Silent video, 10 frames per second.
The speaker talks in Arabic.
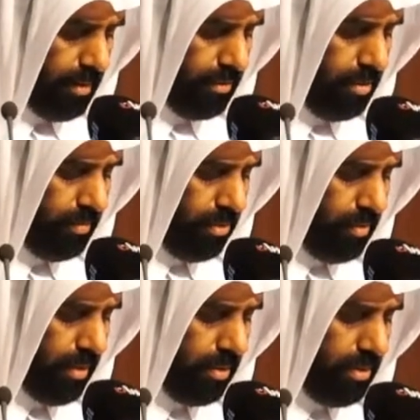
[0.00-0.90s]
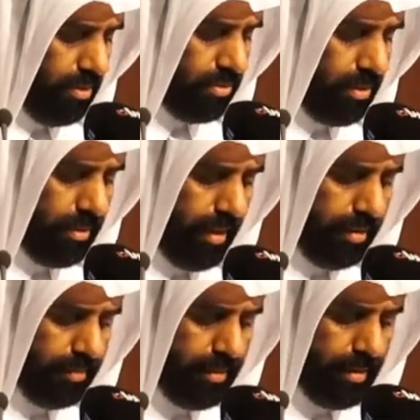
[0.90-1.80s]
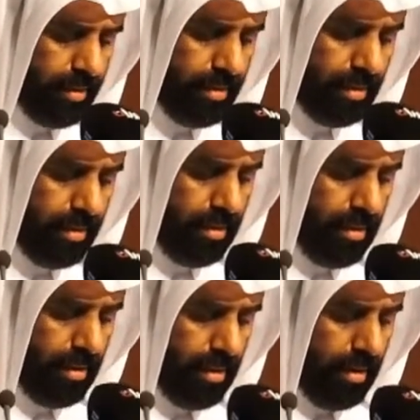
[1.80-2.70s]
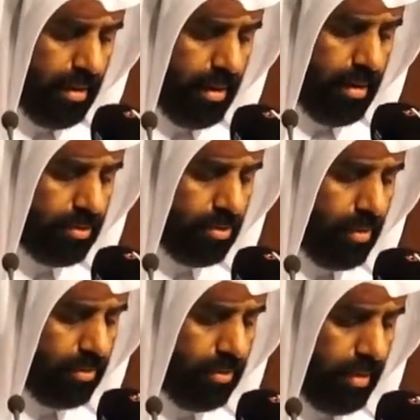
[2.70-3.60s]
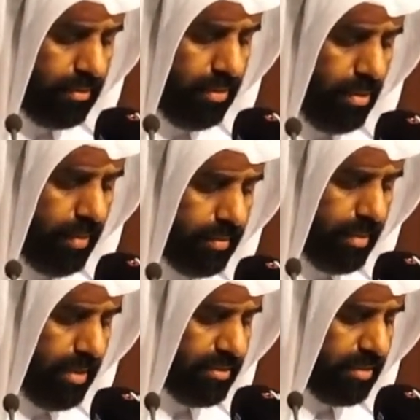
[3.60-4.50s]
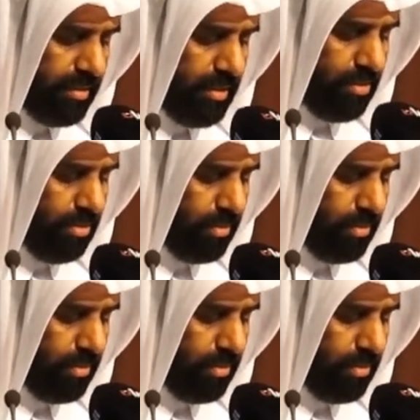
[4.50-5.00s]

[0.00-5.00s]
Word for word: حيث يمر هيكل الأسرة العربية التي تعد النواة الأساسية